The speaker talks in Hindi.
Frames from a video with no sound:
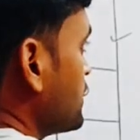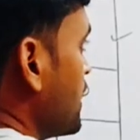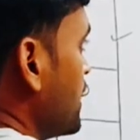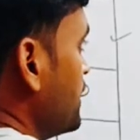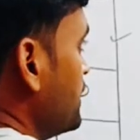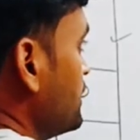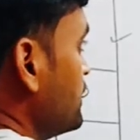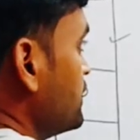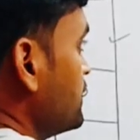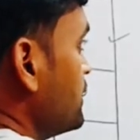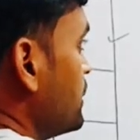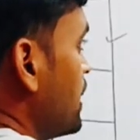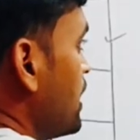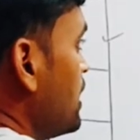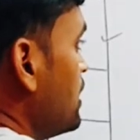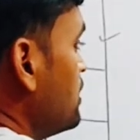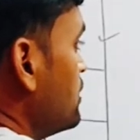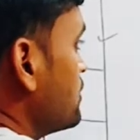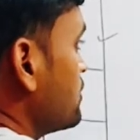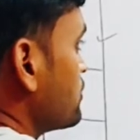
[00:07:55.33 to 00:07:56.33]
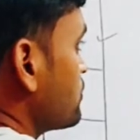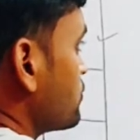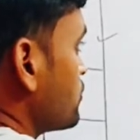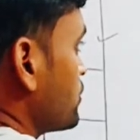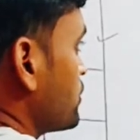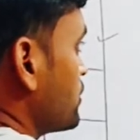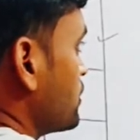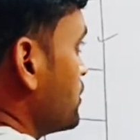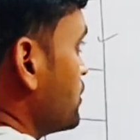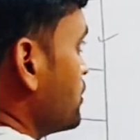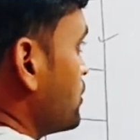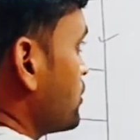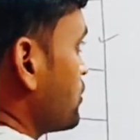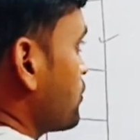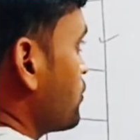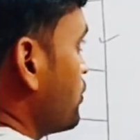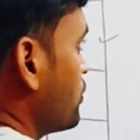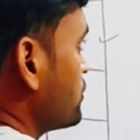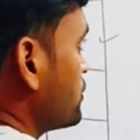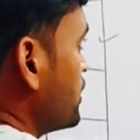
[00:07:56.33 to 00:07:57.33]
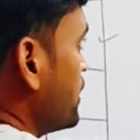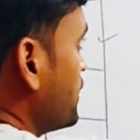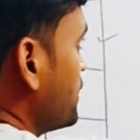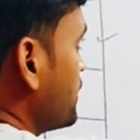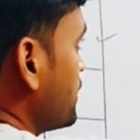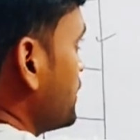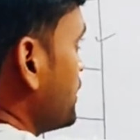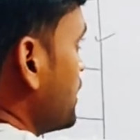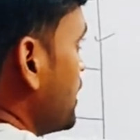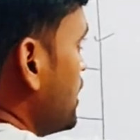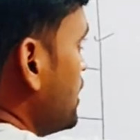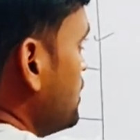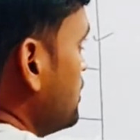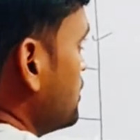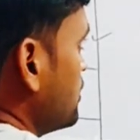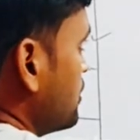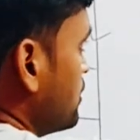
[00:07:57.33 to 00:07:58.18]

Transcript: कि साइन थीटा सॉरी कोशेक थीटा